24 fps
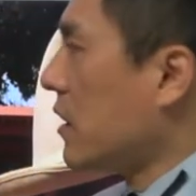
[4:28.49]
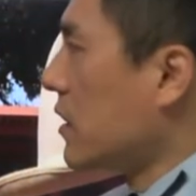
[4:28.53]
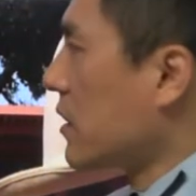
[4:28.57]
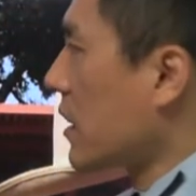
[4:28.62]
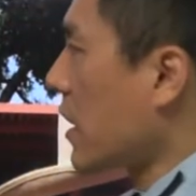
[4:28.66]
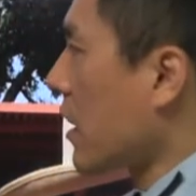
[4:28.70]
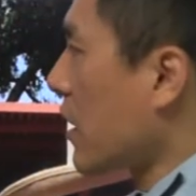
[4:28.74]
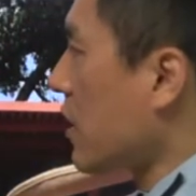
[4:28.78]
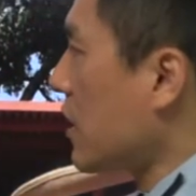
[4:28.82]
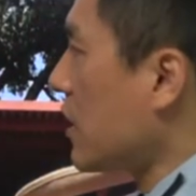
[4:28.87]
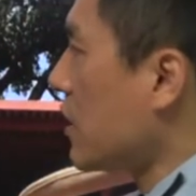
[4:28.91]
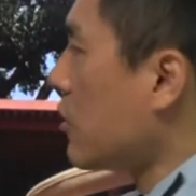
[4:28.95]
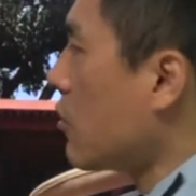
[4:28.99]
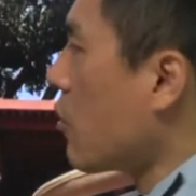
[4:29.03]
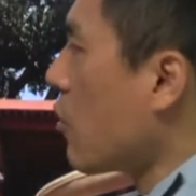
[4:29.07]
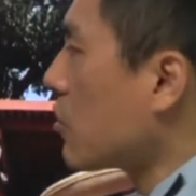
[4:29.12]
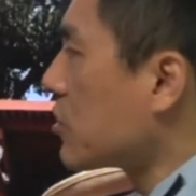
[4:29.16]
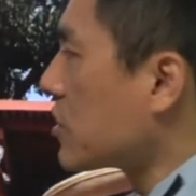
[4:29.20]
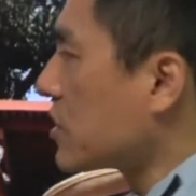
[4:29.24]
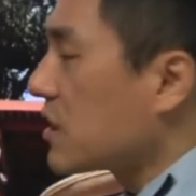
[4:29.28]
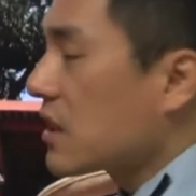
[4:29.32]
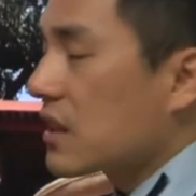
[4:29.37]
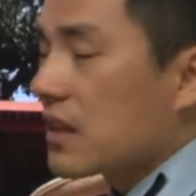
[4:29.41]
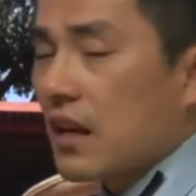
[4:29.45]
이게
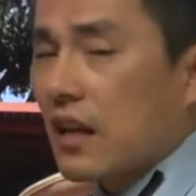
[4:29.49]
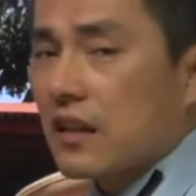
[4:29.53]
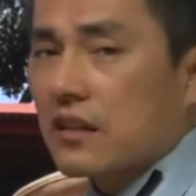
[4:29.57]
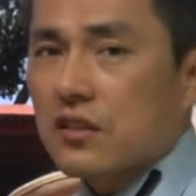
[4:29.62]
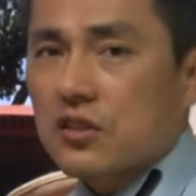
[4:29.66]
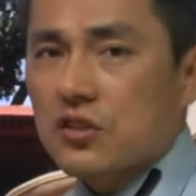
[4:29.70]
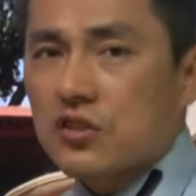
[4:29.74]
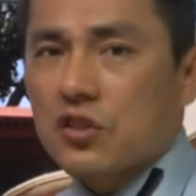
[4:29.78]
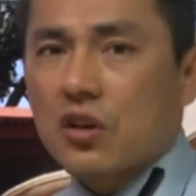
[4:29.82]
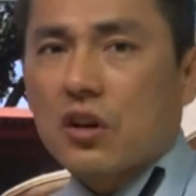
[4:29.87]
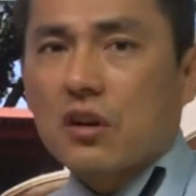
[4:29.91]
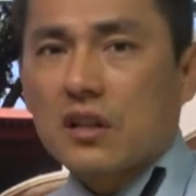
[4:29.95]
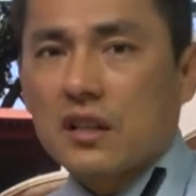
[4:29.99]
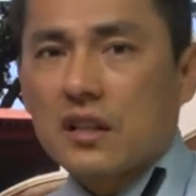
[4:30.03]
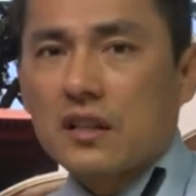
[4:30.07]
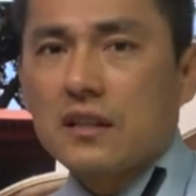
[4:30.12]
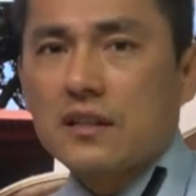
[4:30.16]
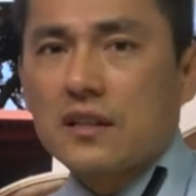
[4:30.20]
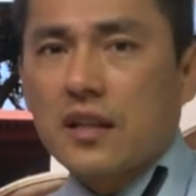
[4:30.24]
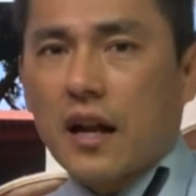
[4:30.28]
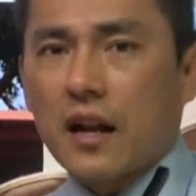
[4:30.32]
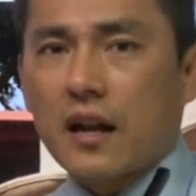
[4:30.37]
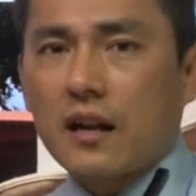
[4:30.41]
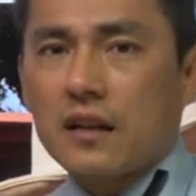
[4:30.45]
인공지능이라는 뜻이죠.
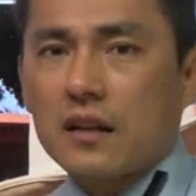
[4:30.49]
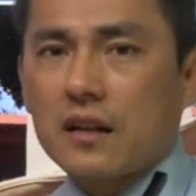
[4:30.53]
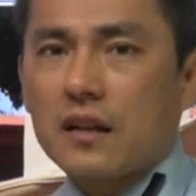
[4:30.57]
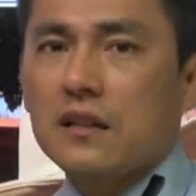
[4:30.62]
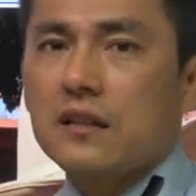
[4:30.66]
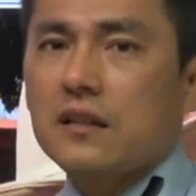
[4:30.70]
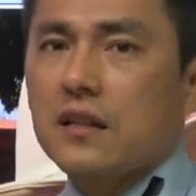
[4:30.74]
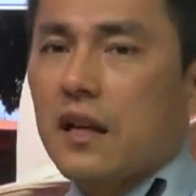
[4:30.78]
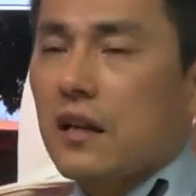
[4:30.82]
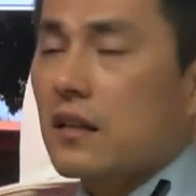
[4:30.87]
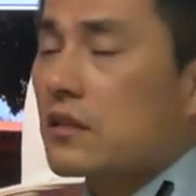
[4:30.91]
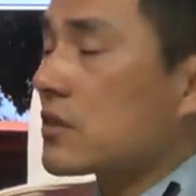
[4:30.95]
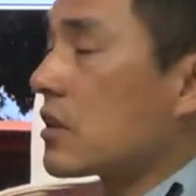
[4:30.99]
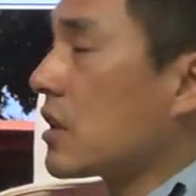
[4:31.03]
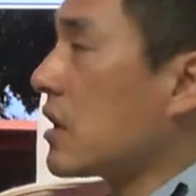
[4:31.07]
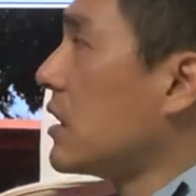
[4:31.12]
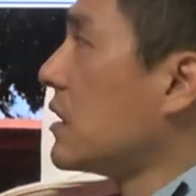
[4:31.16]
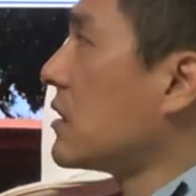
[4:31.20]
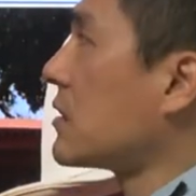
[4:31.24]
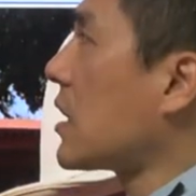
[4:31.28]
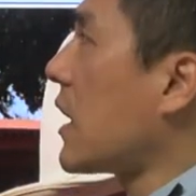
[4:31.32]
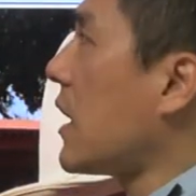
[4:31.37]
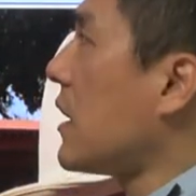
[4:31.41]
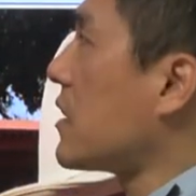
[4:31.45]
인텔, 인텔. 그래서
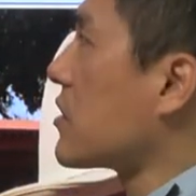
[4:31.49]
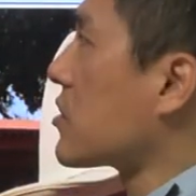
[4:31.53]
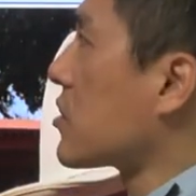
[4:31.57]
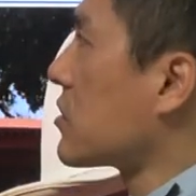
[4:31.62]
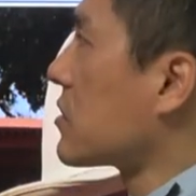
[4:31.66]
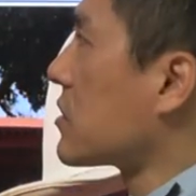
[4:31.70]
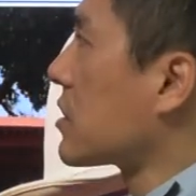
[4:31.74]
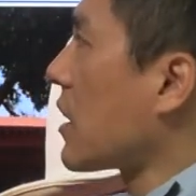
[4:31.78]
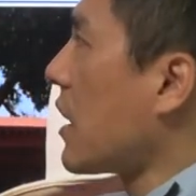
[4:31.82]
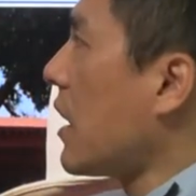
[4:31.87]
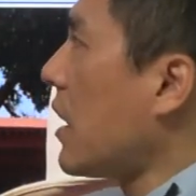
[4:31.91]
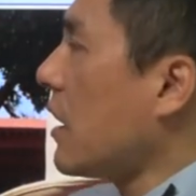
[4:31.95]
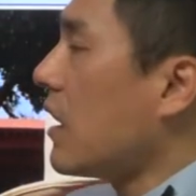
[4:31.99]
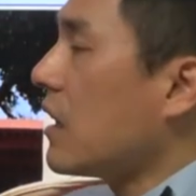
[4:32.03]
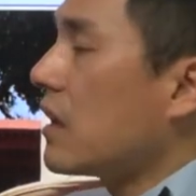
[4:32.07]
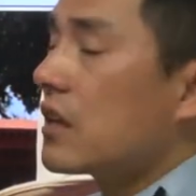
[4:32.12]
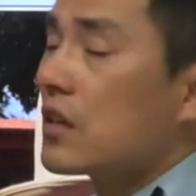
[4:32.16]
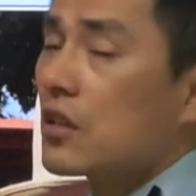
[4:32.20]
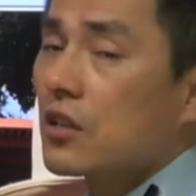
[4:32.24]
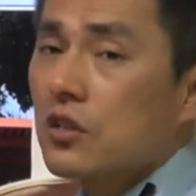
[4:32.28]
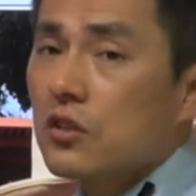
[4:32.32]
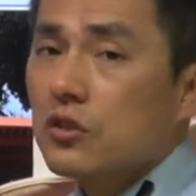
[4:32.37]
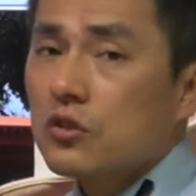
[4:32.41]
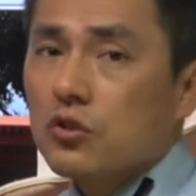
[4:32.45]
intelligent가
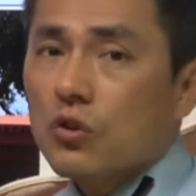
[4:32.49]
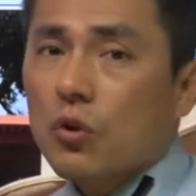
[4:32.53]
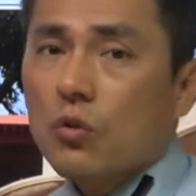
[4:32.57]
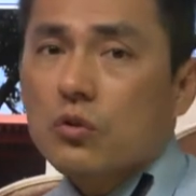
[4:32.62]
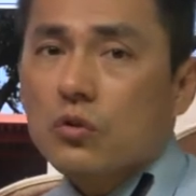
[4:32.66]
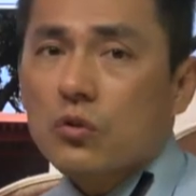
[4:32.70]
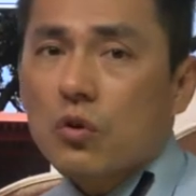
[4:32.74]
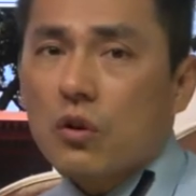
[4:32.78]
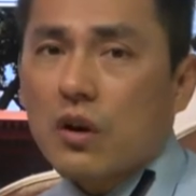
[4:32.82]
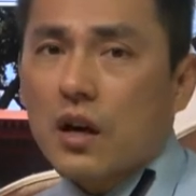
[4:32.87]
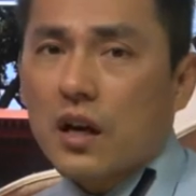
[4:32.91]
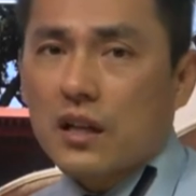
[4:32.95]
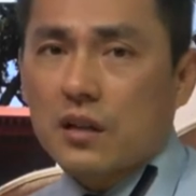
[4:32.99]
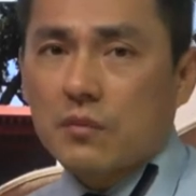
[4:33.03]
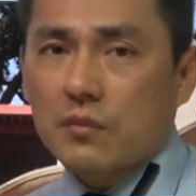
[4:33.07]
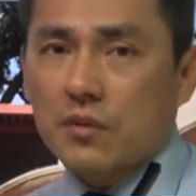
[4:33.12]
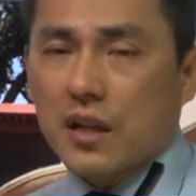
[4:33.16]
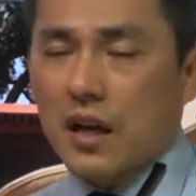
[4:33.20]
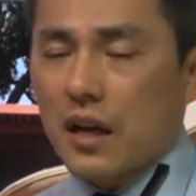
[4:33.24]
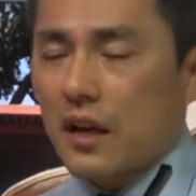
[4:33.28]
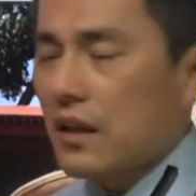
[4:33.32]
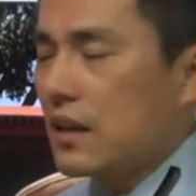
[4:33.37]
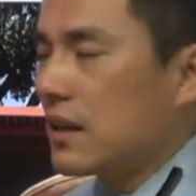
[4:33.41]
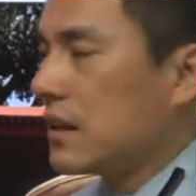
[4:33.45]

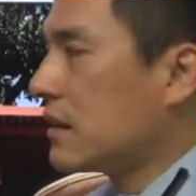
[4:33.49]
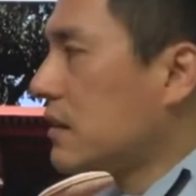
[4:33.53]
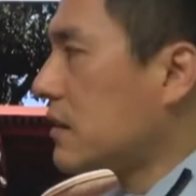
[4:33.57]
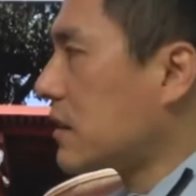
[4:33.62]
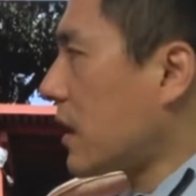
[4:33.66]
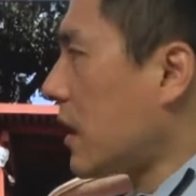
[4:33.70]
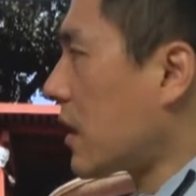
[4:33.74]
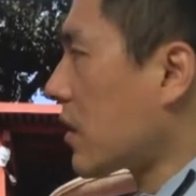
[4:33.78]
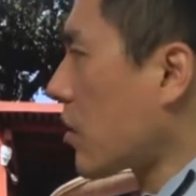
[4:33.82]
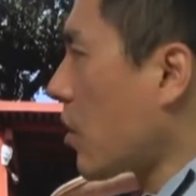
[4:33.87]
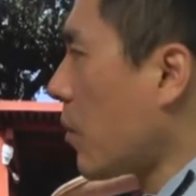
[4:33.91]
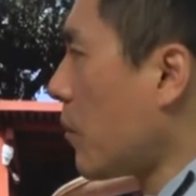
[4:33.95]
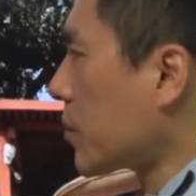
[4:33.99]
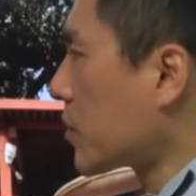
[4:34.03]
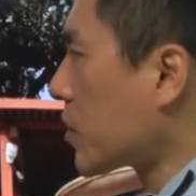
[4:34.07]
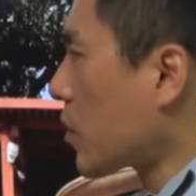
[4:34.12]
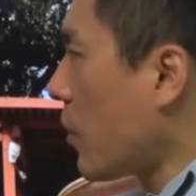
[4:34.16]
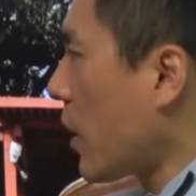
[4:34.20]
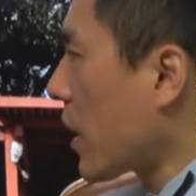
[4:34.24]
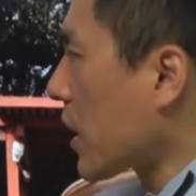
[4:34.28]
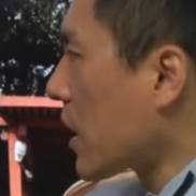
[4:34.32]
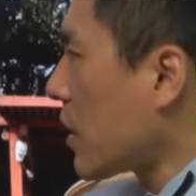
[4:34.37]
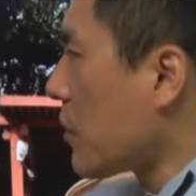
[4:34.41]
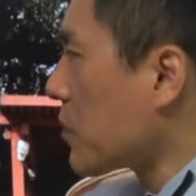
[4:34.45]
똑똑한입니다. 인텔.
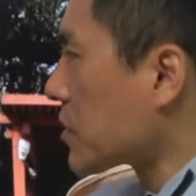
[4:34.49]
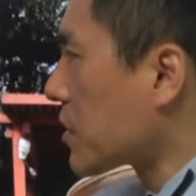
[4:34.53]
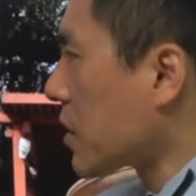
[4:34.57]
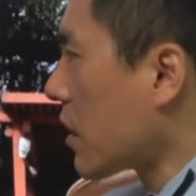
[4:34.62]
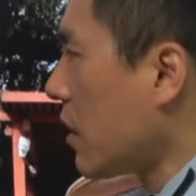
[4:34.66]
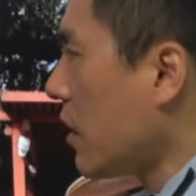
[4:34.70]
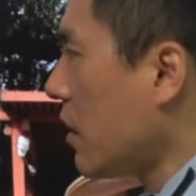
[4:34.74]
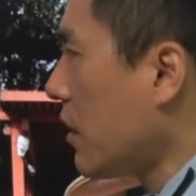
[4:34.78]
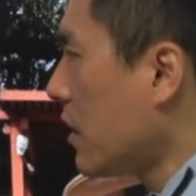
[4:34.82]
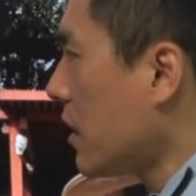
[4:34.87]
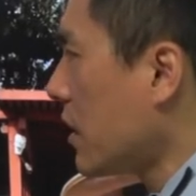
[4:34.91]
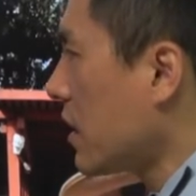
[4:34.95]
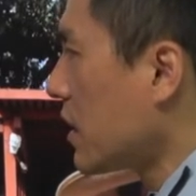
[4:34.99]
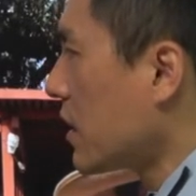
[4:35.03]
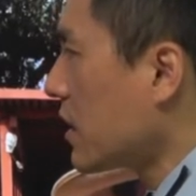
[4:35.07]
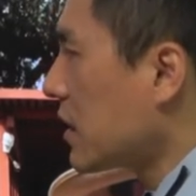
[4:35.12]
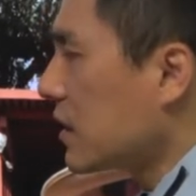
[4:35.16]
컴퓨터 확인해 보세요.